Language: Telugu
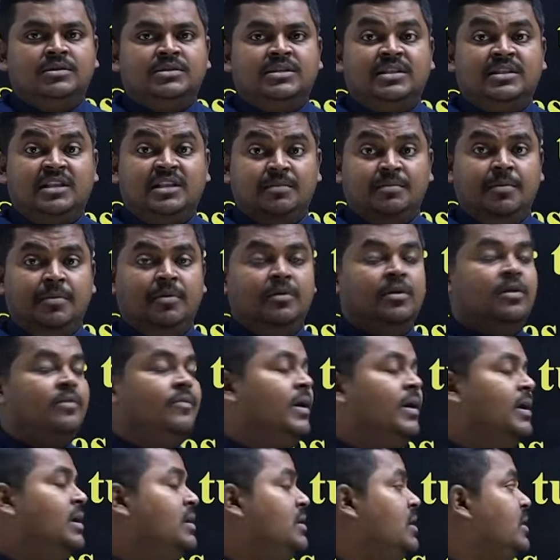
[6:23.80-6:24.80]
సందర్భంలో
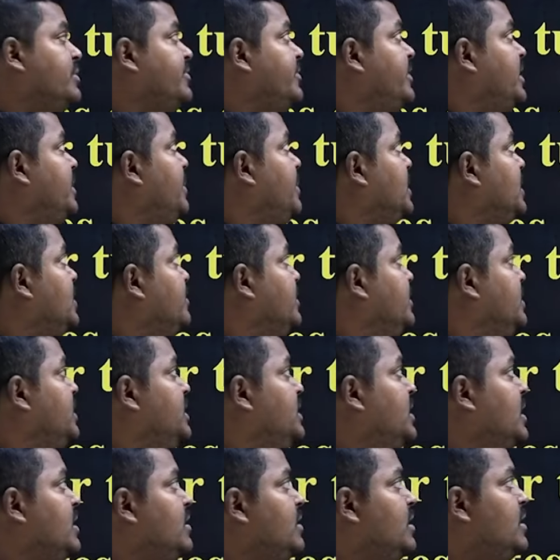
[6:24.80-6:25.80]
వాడినటువంటి పదం ఇది
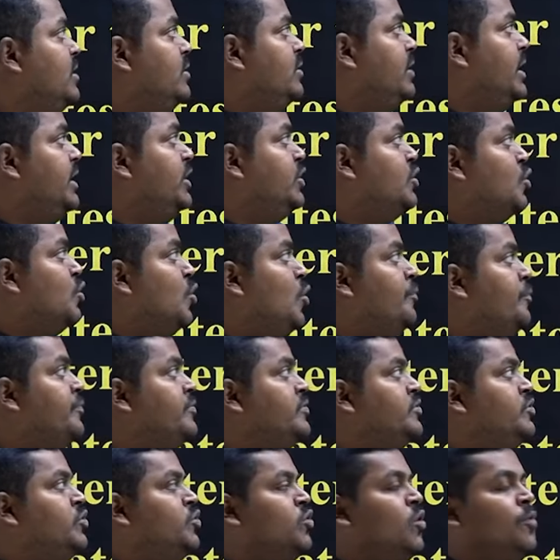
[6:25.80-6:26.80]
అవుట్ అండ్
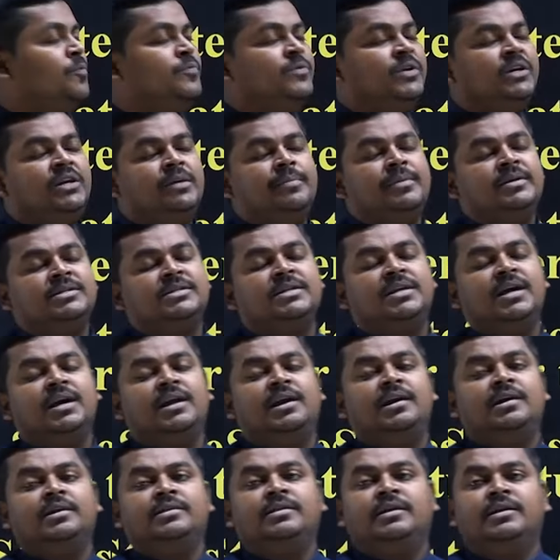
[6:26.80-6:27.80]
ట్రోప్స్ ట్రోప్స్ అంటే బేసిక్గా
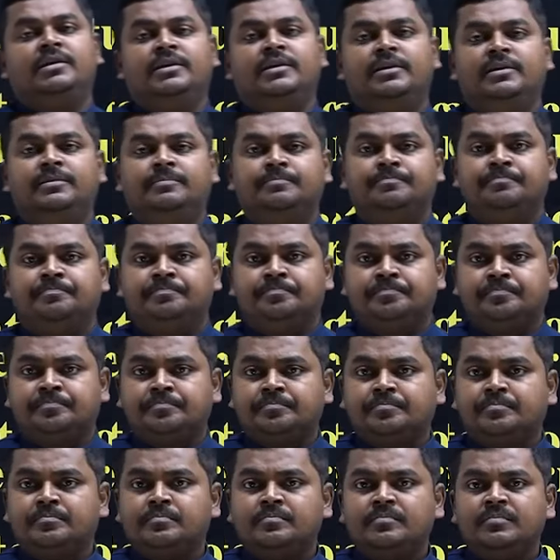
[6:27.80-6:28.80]
ఎలాంటిదంటే
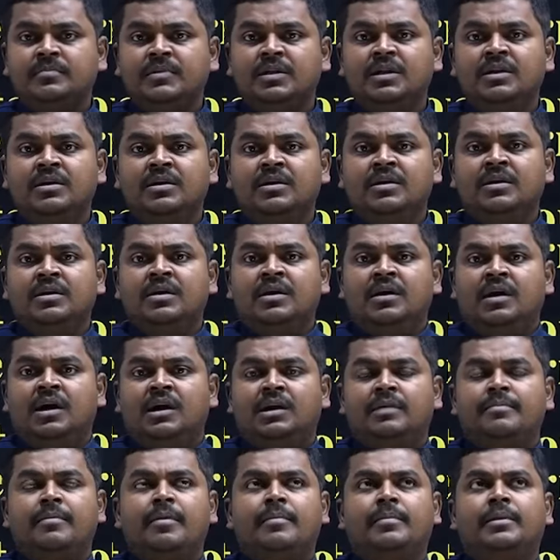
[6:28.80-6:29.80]

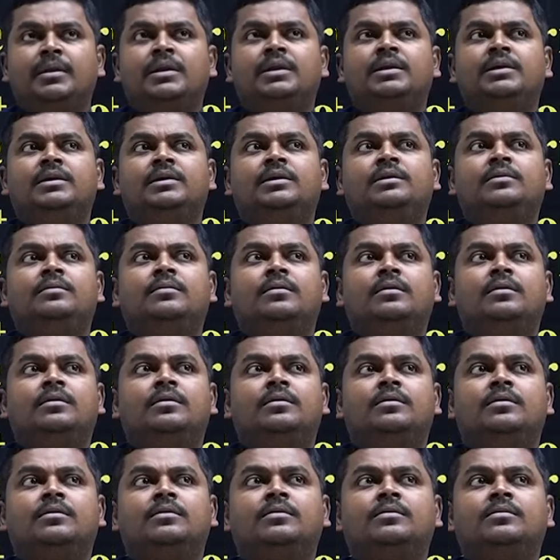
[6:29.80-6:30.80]
అంటే మిమ్మల్ని
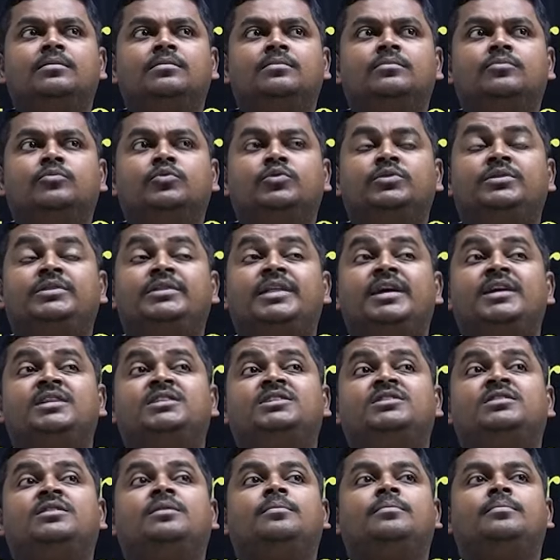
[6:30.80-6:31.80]

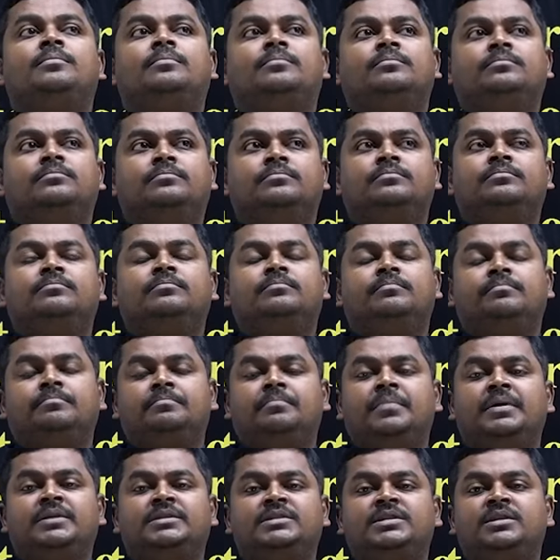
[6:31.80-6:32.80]
ఉత్తేజిత
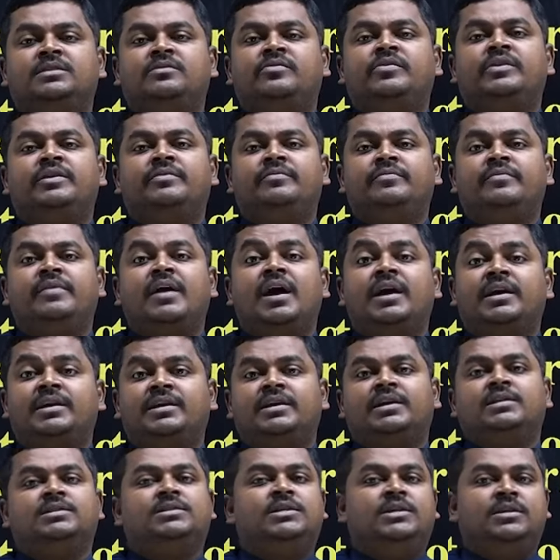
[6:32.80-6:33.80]
పరిచేటువంటి
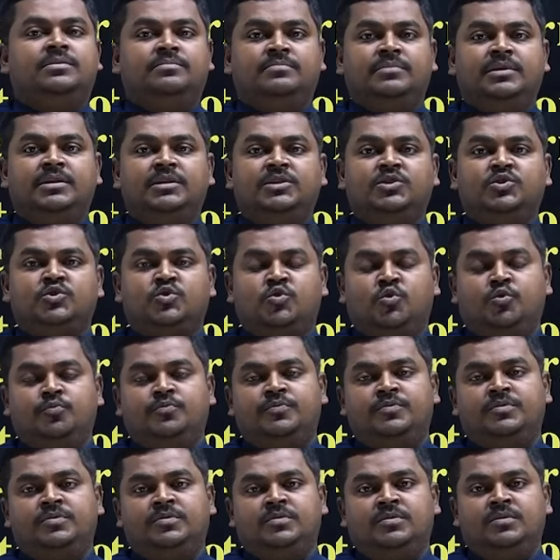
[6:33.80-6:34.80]
వ్యాఖ్యలు చేయడం దట్ ఈస్
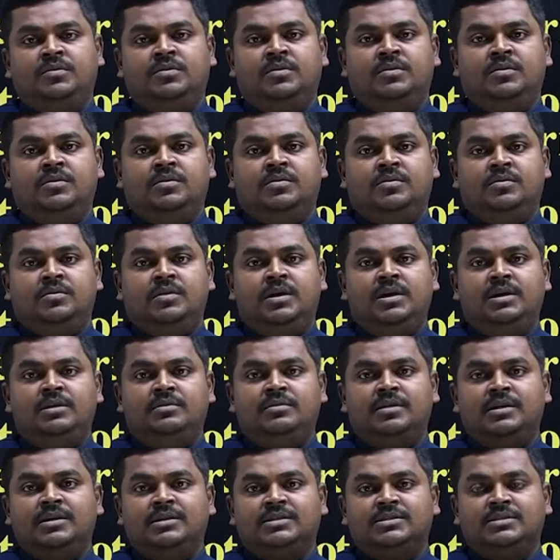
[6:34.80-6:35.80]
ట్రోప్స్ రైట్
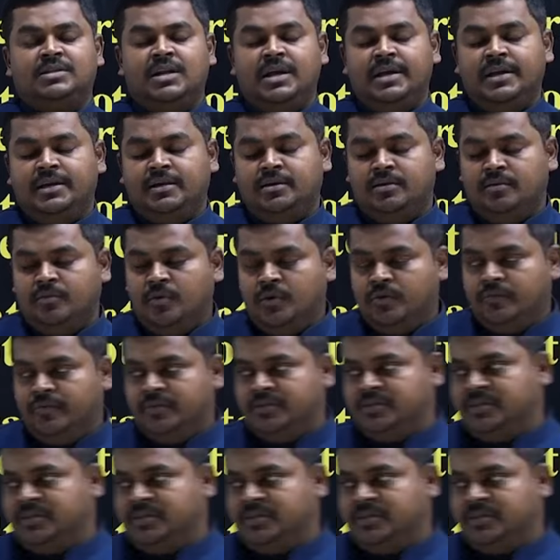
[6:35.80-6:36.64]
దట్ ఈస్ లైక్ వాట్ వి